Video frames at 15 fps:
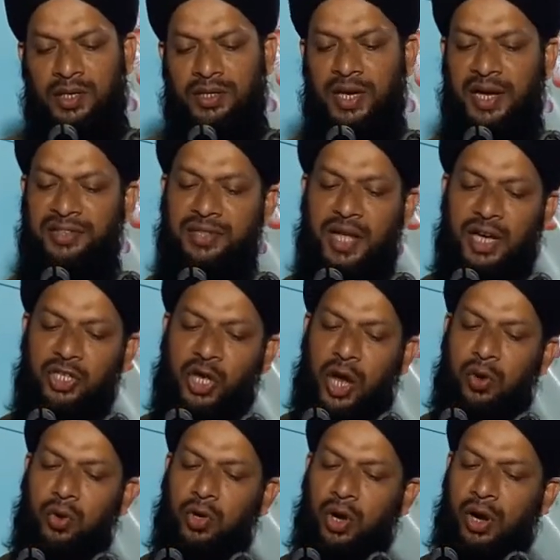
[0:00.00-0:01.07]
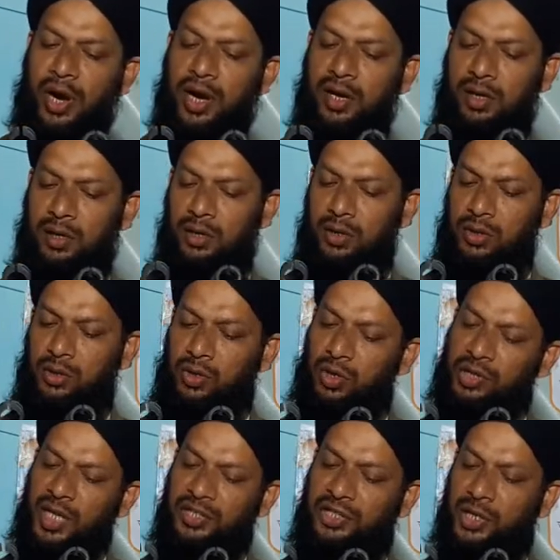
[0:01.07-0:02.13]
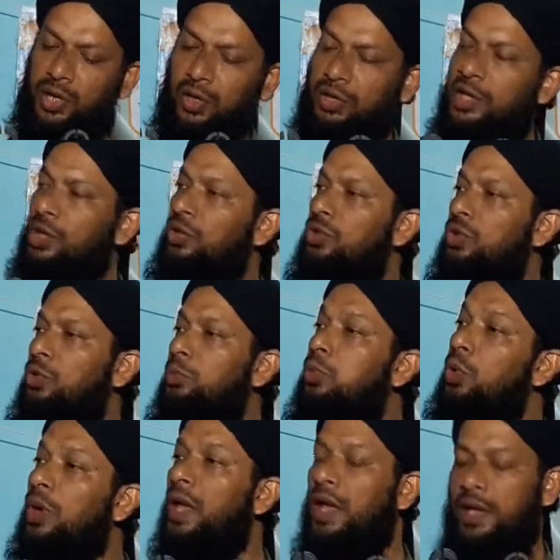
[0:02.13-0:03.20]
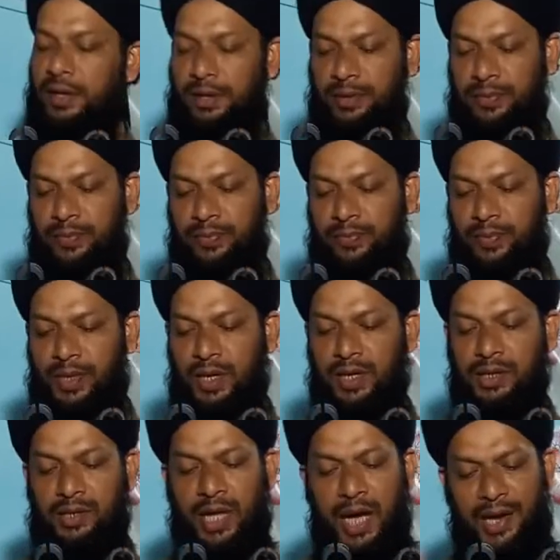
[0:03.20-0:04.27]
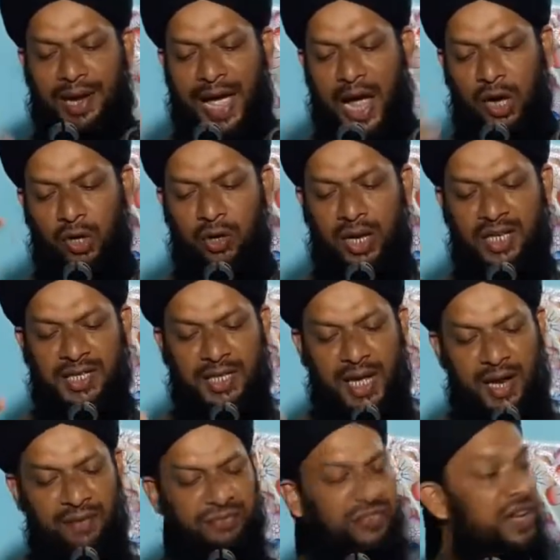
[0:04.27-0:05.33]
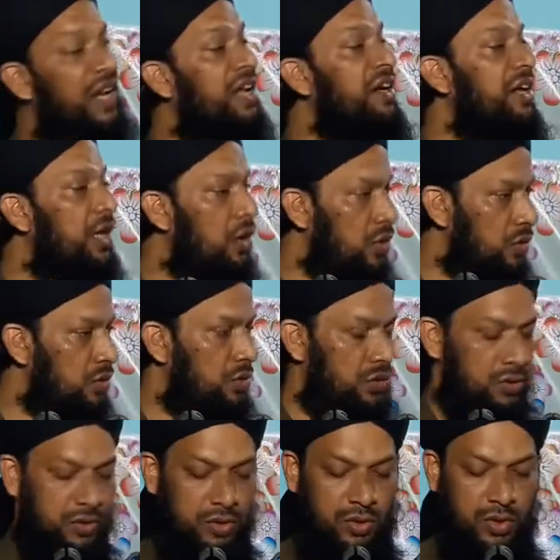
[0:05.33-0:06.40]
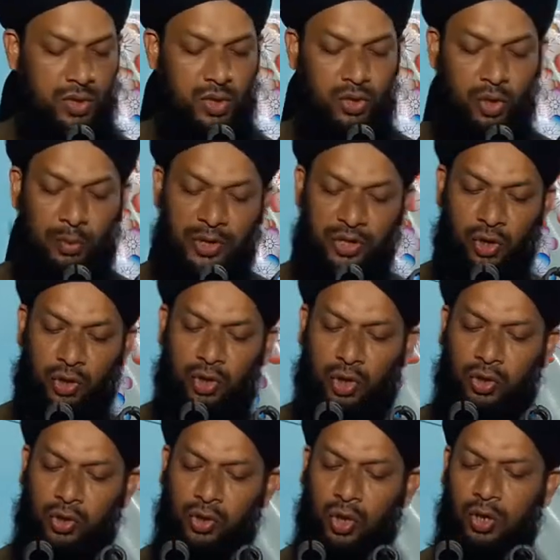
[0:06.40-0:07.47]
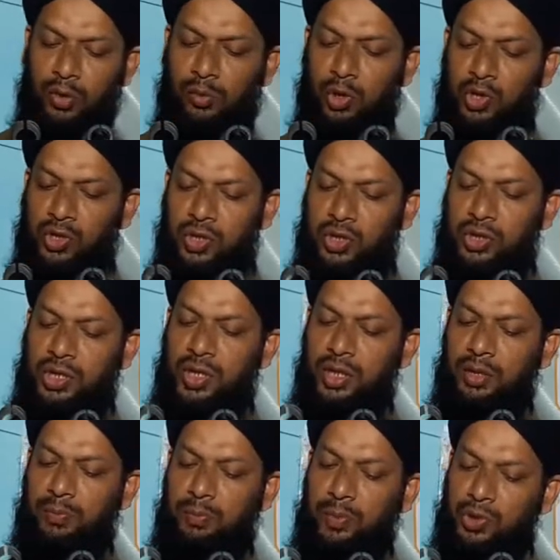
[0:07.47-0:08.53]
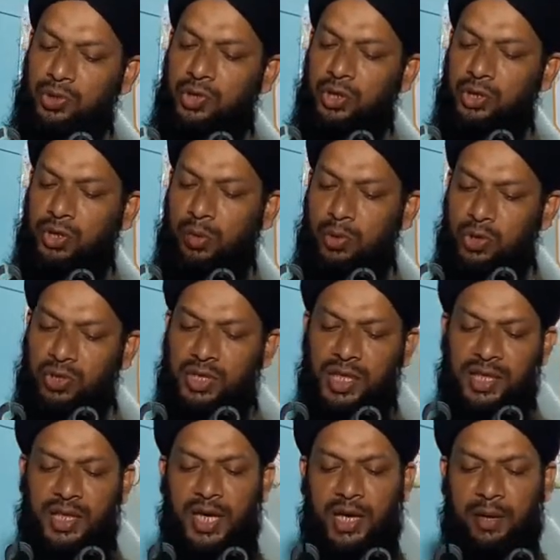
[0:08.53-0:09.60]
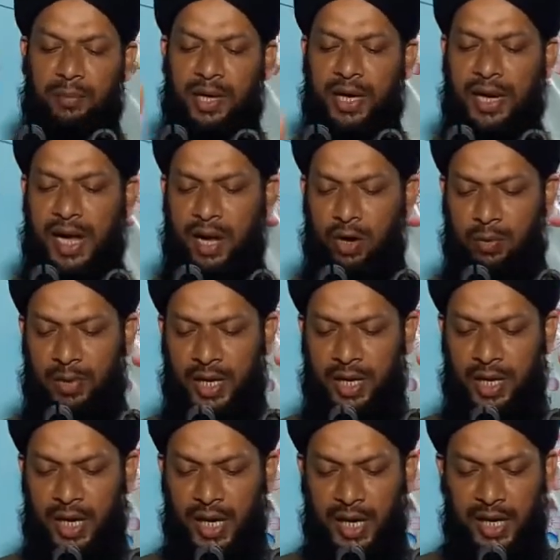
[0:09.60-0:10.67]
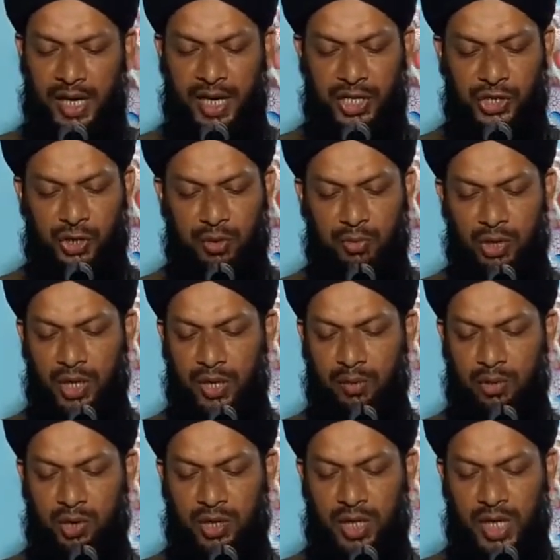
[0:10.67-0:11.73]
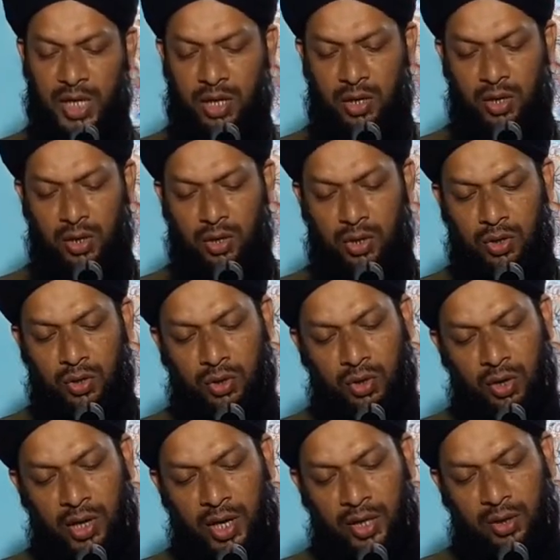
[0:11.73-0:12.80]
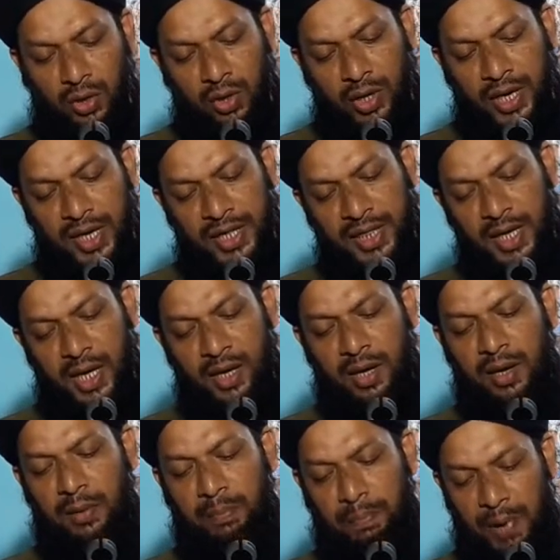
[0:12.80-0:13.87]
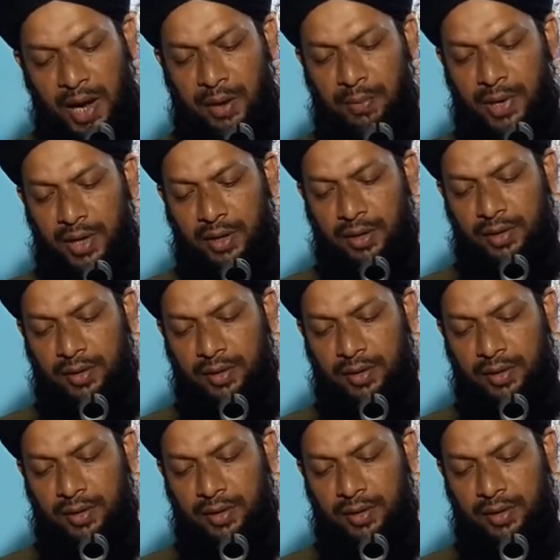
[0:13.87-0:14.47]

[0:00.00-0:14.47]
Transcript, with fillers: সাজদা সাহু করার কথা ছিল কিন্তু ভুলে তা না করে সালাম ফিরিয়ে নিল তবে যতক্ষণ মসজিদ পর্যন্ত মসজিদ থেকে বের না হবেন এ সময়ের মধ্যে করে করে নিতে পারবেন